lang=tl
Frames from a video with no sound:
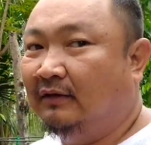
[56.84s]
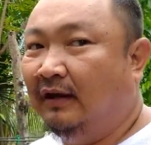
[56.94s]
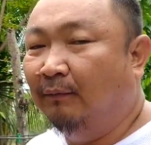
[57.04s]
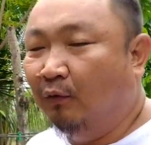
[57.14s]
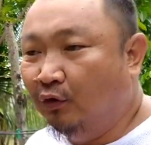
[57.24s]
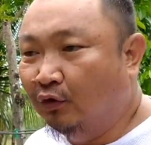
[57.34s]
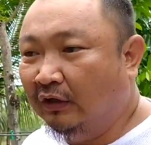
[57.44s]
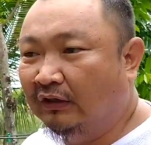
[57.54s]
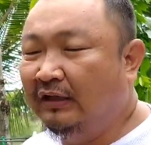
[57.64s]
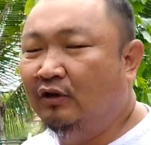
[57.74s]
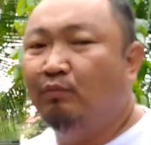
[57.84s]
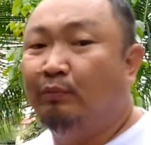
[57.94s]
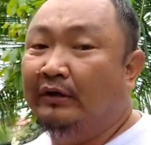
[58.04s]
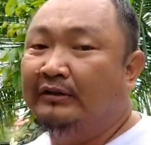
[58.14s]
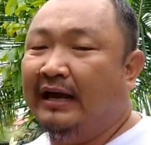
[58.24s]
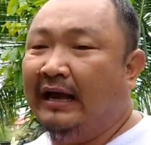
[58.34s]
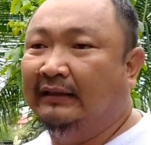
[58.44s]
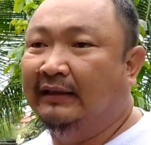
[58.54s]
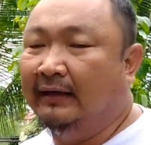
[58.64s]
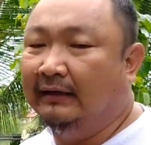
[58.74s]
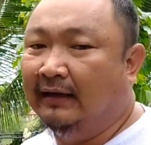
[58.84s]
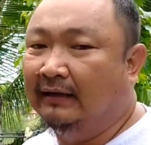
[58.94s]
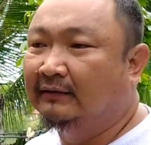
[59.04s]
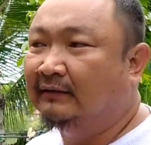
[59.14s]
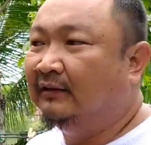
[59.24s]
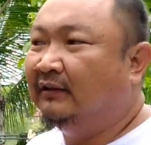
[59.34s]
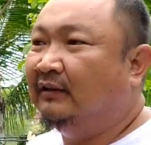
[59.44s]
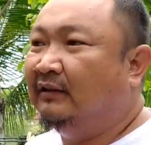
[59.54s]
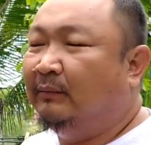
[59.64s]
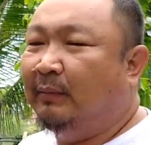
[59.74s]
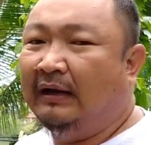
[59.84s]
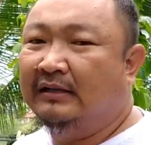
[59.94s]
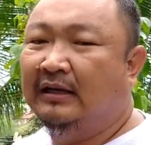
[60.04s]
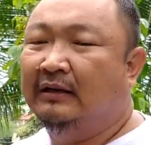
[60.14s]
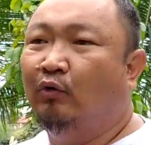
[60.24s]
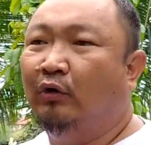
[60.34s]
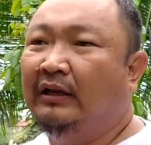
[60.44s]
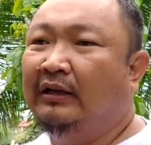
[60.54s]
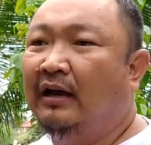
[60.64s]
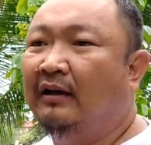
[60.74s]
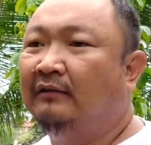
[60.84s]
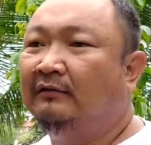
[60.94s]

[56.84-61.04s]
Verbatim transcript: labuyo. Hindi yun bird's eye talaga. Para siyang uri ng